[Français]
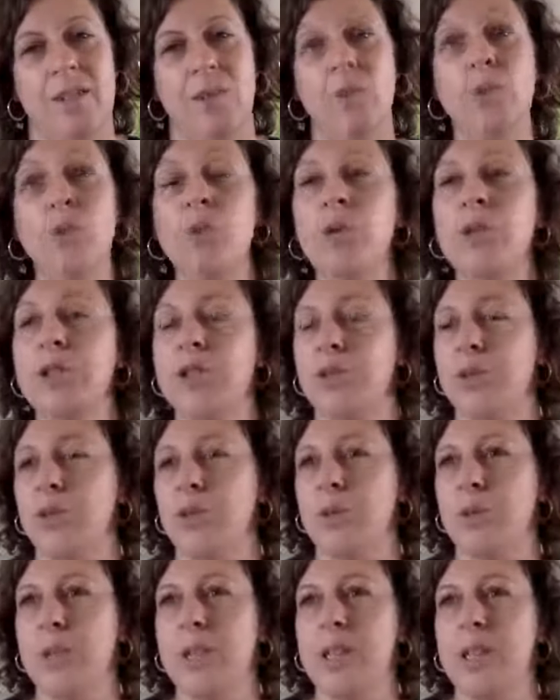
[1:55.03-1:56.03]
où je
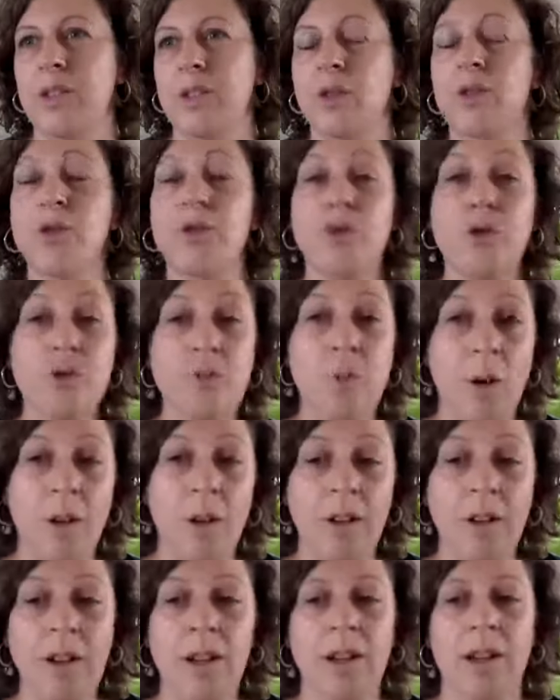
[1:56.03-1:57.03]
suis dans le jugement,
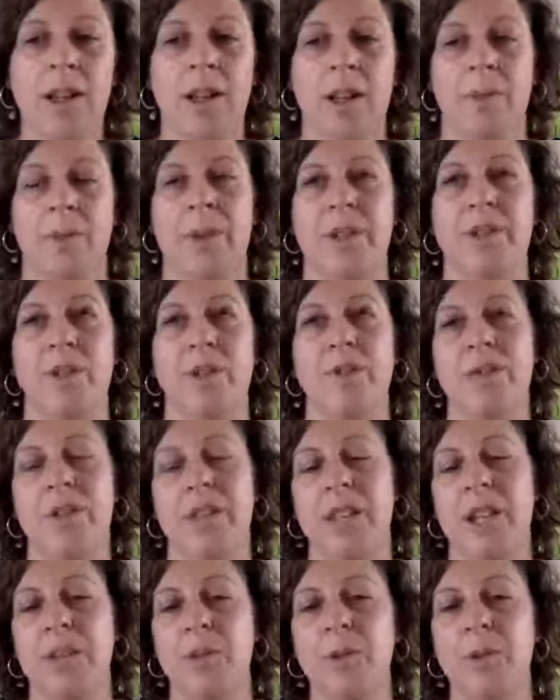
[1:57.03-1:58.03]
parce que
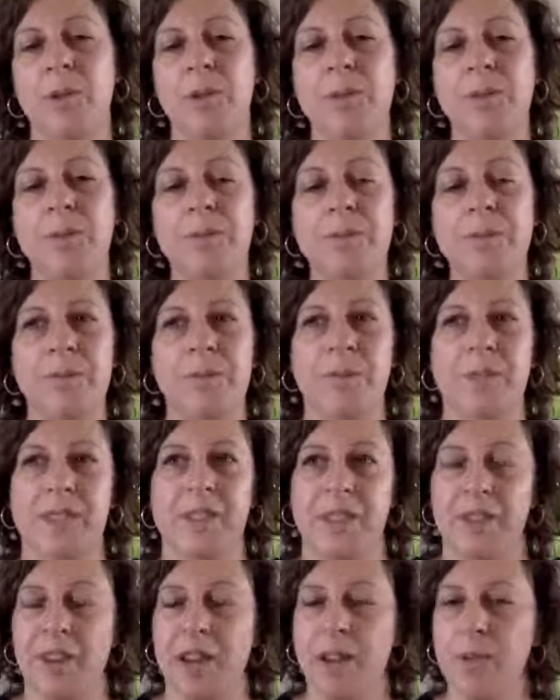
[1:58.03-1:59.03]
finalement,
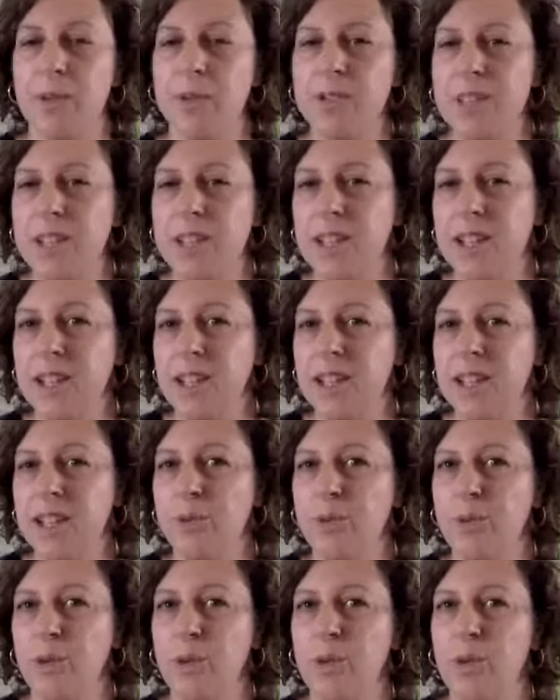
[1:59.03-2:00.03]
c'est vraiment ça qui est le
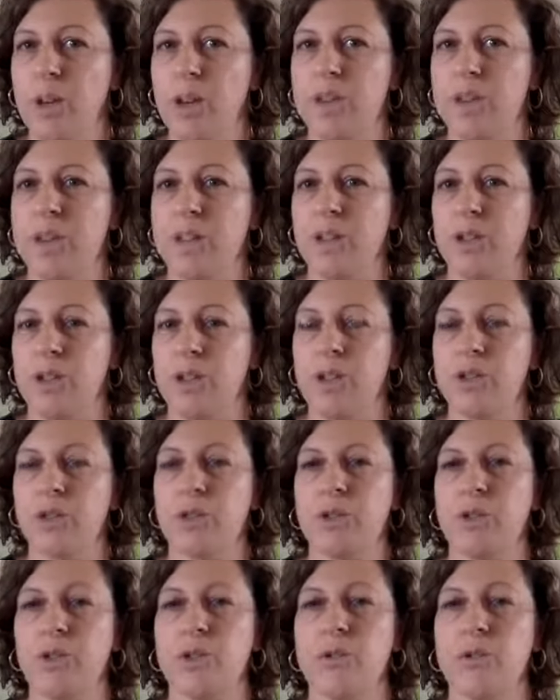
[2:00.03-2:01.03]
guide pour moi, c'est que
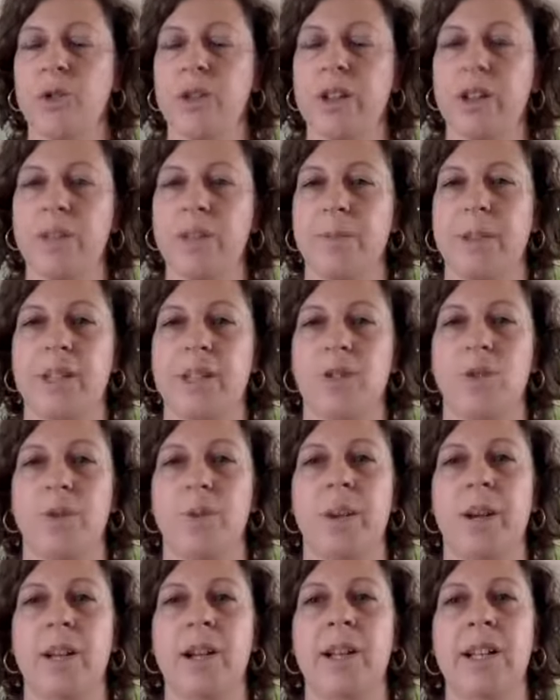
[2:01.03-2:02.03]
lorsque je ne me respecte
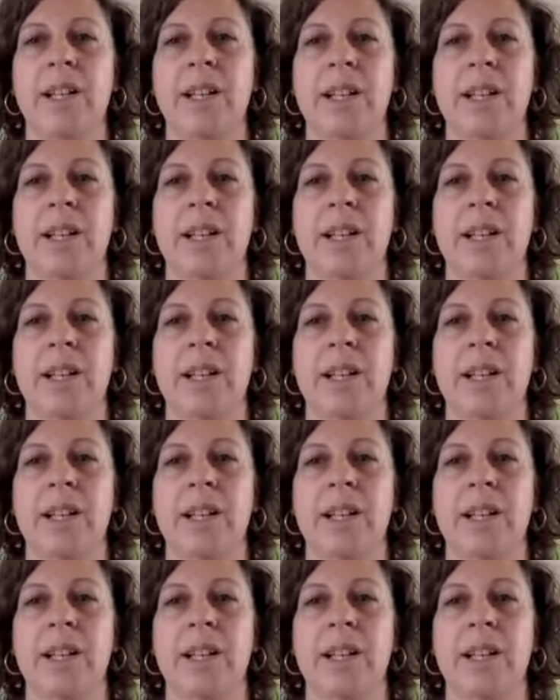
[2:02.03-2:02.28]
pas,